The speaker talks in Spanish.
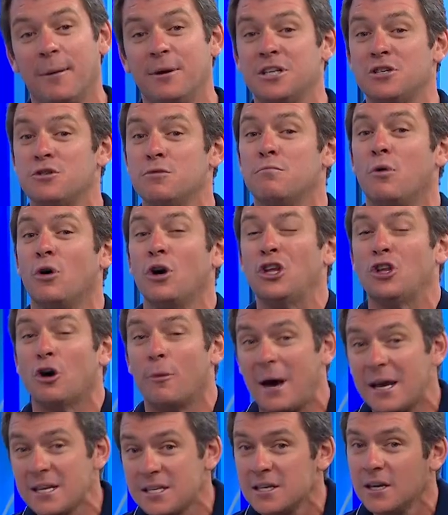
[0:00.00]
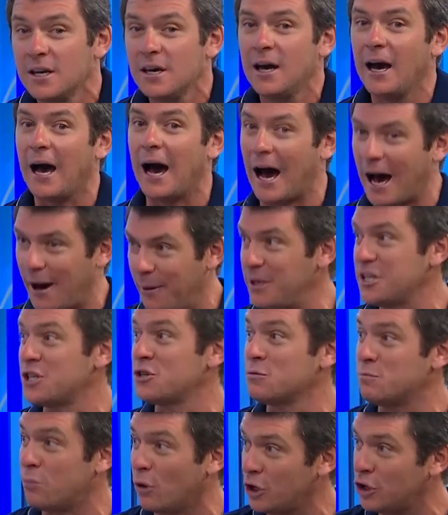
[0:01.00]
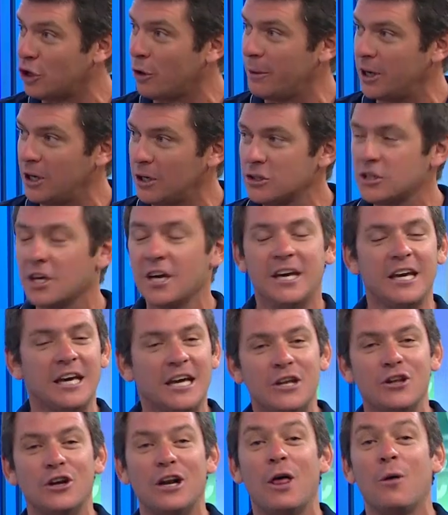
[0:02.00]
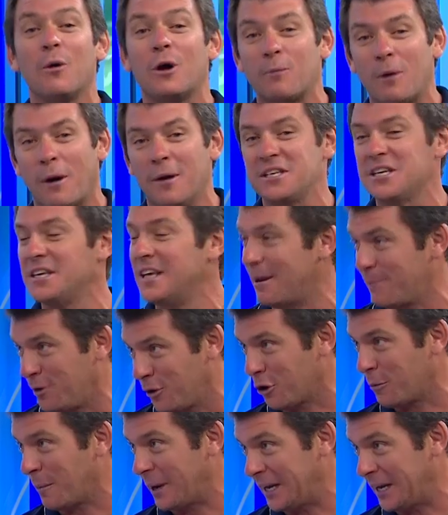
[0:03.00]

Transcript: a veces un poquito más, a veces un poquito menos, y no las duermo a veces de la mejor